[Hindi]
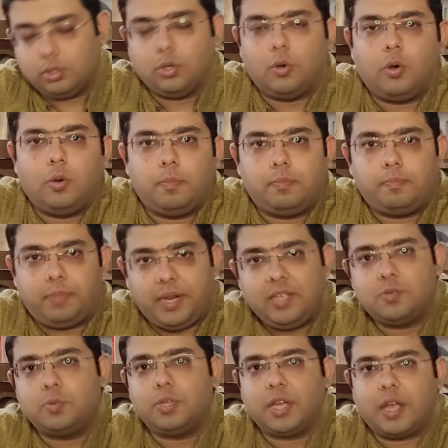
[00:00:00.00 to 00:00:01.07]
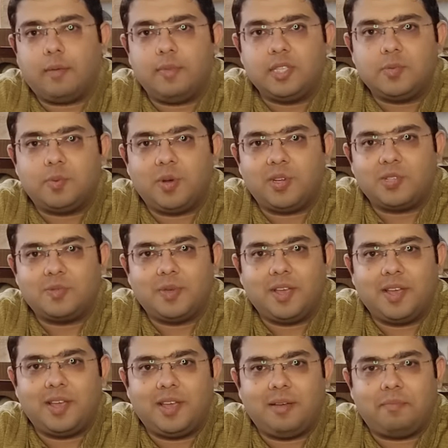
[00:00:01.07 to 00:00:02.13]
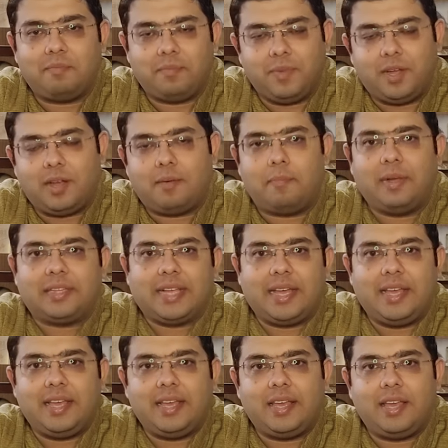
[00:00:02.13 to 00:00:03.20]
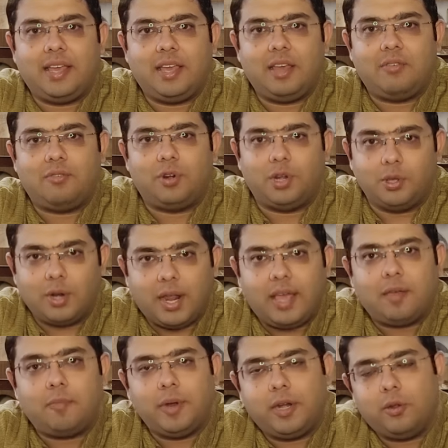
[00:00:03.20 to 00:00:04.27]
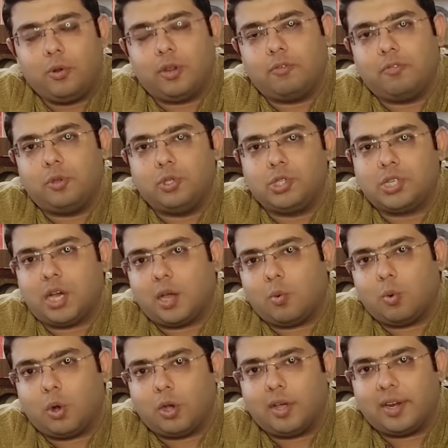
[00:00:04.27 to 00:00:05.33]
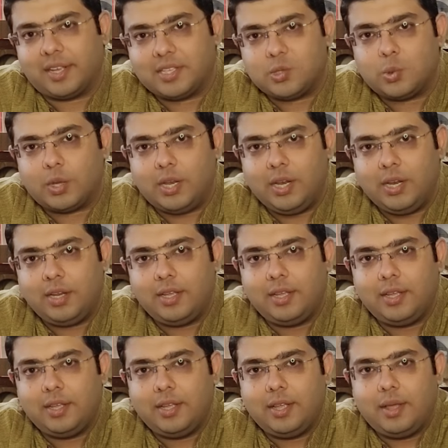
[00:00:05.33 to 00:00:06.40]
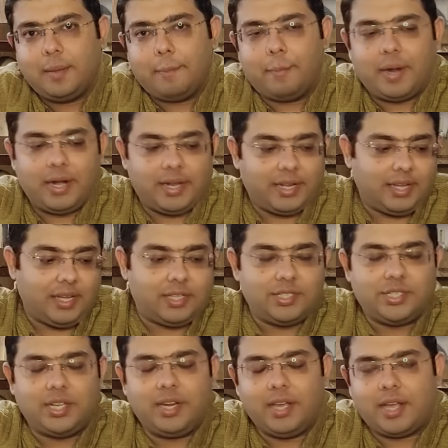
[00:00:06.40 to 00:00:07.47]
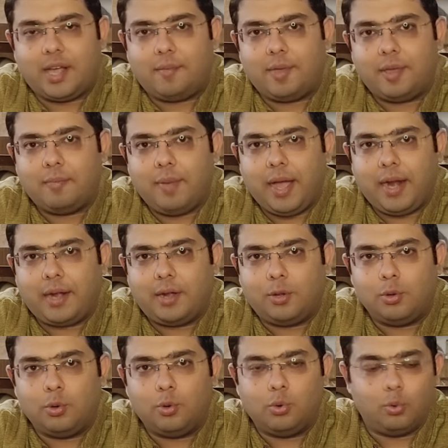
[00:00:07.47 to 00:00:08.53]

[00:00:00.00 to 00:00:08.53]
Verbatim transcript: तो प्लीज़ मुझे कमेंट्स बॉक्स में uh, बताइए कि ये वुड यू लाइक मी टू रिव्यू स्टार वॉकर एज वेल बट uh, चलिए कमिंग बैक टू